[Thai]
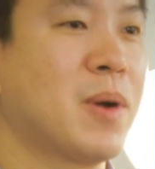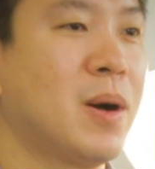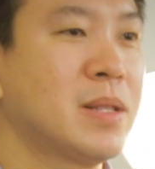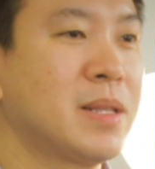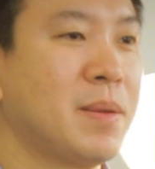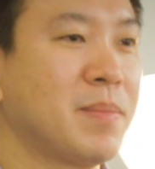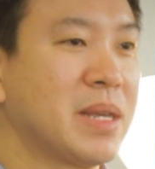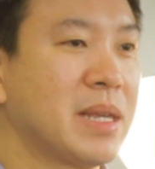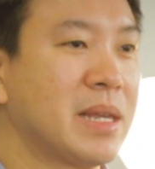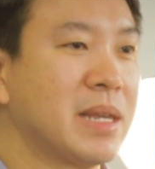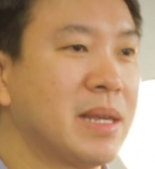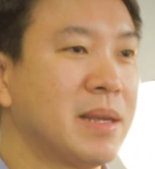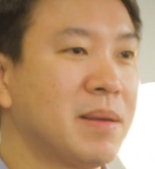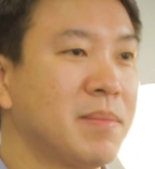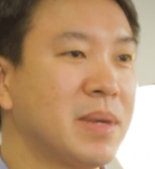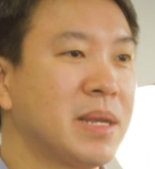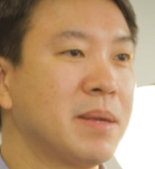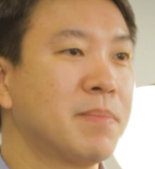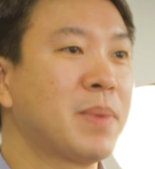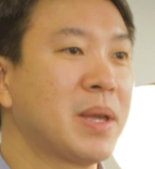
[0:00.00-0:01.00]
ก็จะมี
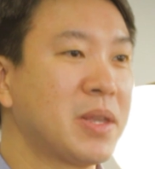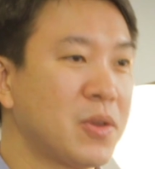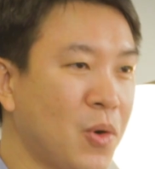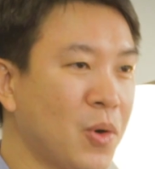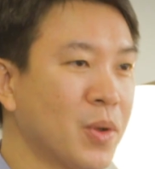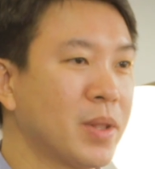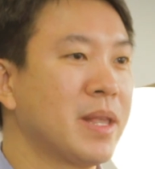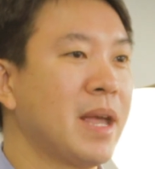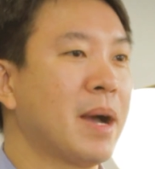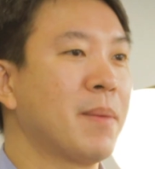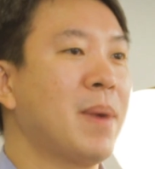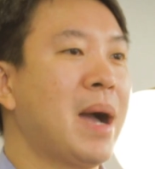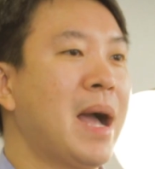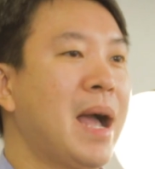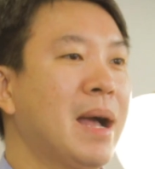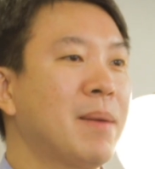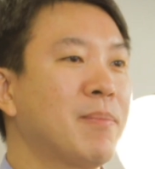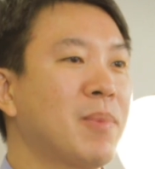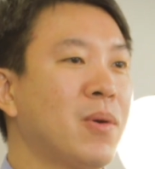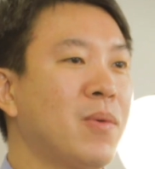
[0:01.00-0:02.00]
ประโยชน์อย่าง
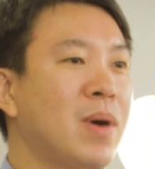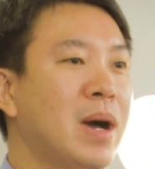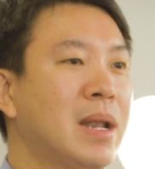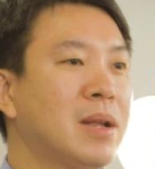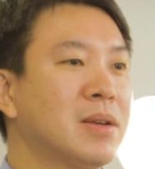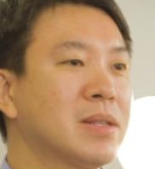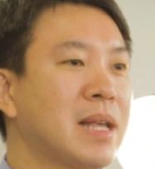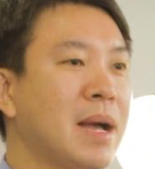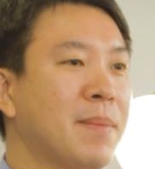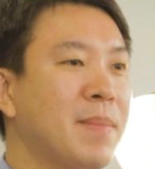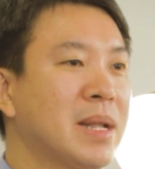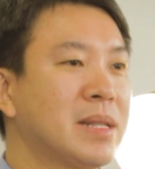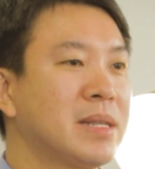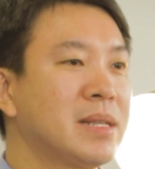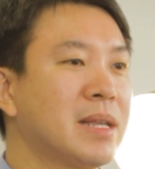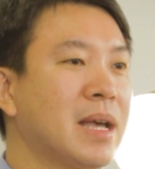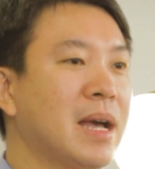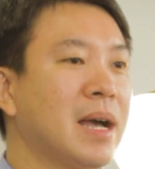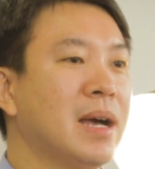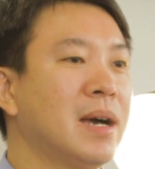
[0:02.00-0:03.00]
มากเพราะว่าเราสามารถ
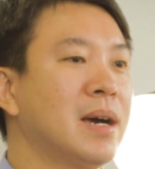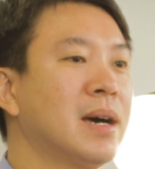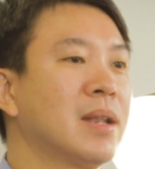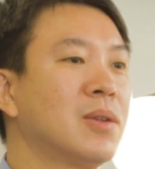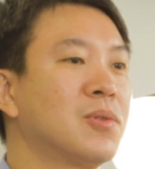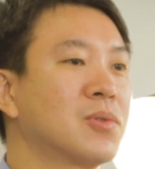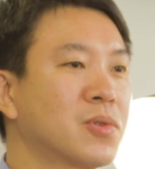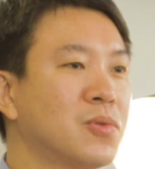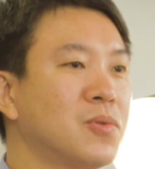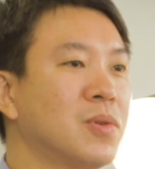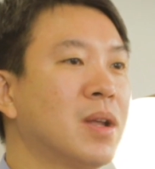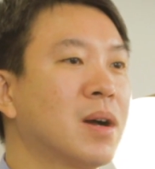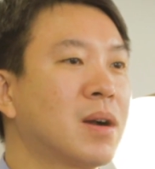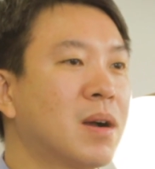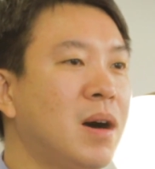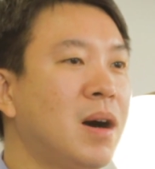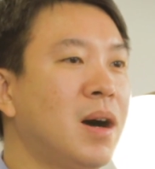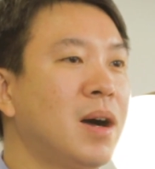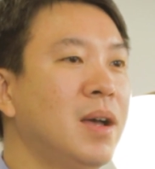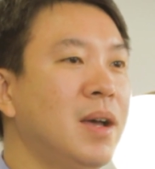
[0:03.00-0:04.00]
ที่จะลงทุนแล้ว
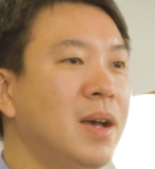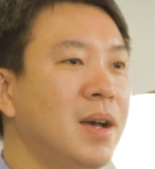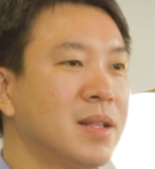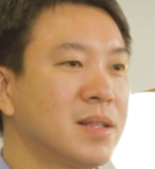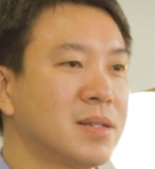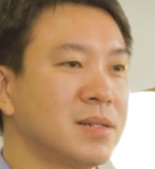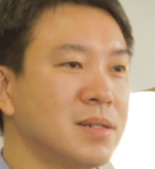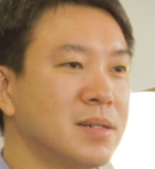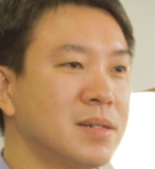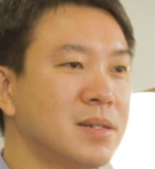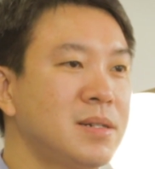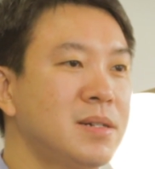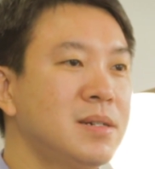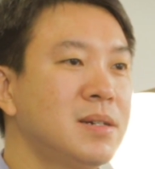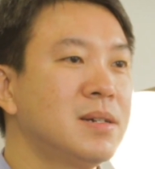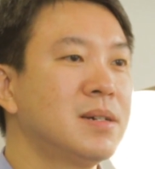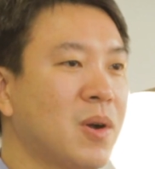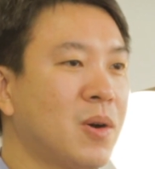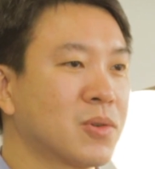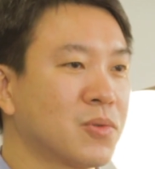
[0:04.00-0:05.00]
ก็ถือ
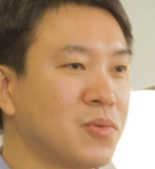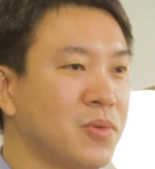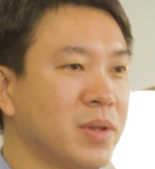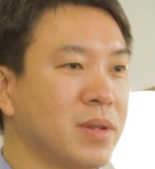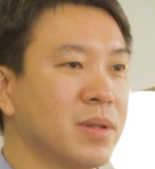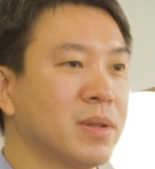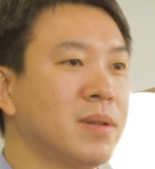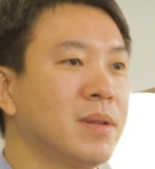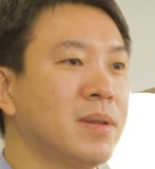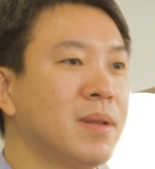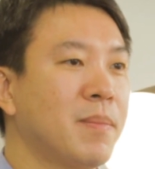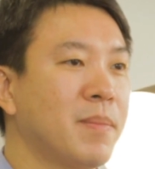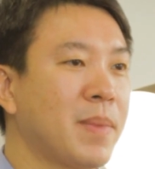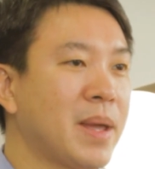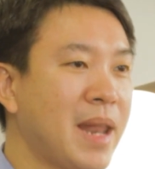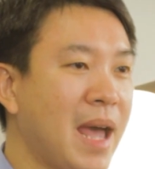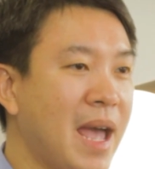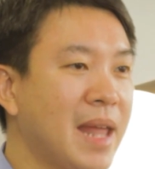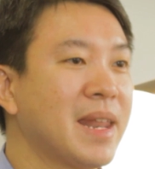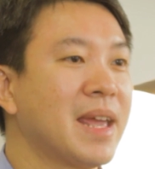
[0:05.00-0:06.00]
กองทุนไป
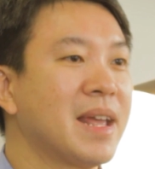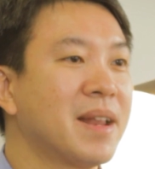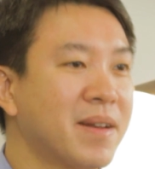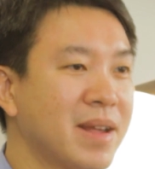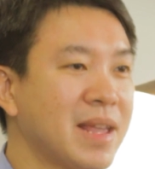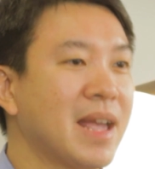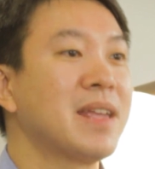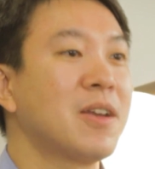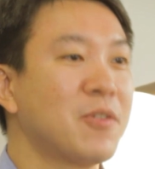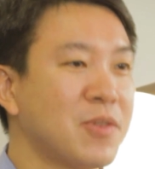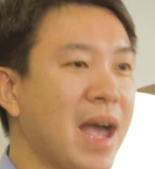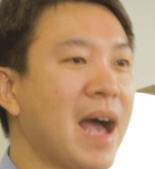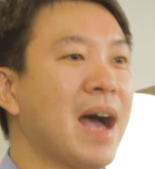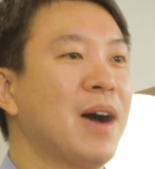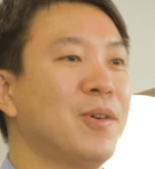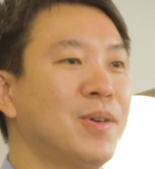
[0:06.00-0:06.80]
ได้ในระยะยา